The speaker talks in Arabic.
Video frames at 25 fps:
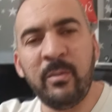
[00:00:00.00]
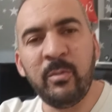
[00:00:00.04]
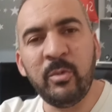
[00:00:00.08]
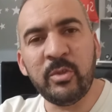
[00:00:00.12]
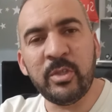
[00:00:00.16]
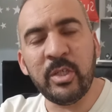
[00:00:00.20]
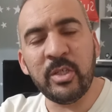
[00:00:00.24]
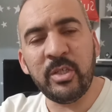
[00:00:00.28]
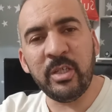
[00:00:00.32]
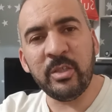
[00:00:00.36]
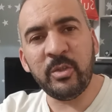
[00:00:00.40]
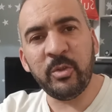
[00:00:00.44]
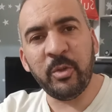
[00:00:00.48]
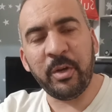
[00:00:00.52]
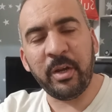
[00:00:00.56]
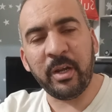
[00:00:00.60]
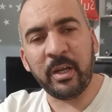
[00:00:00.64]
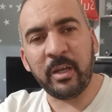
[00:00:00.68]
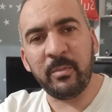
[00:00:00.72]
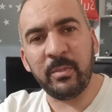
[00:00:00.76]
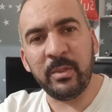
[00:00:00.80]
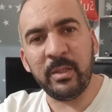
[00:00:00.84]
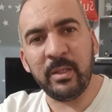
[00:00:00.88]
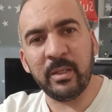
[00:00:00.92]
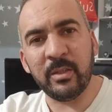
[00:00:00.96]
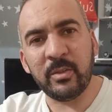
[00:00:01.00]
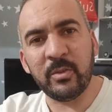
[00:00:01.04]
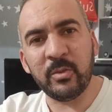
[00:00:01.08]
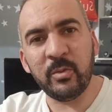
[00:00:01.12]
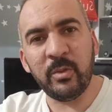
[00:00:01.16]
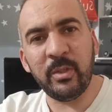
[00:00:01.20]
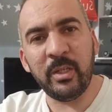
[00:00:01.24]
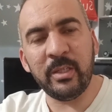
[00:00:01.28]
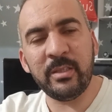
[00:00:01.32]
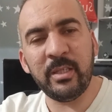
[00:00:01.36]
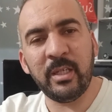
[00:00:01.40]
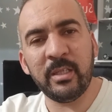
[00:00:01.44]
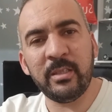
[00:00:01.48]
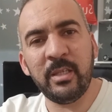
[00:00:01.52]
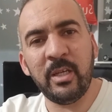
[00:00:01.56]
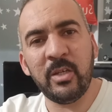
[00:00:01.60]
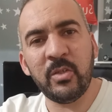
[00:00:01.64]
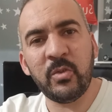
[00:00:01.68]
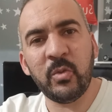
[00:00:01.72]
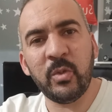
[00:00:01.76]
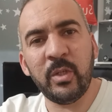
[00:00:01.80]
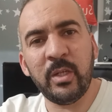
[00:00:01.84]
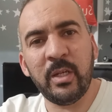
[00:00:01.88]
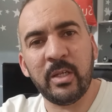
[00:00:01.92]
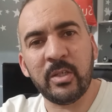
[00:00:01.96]
المنتجات الرقمية لا
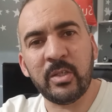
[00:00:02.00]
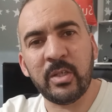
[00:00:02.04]
تحتاج إلى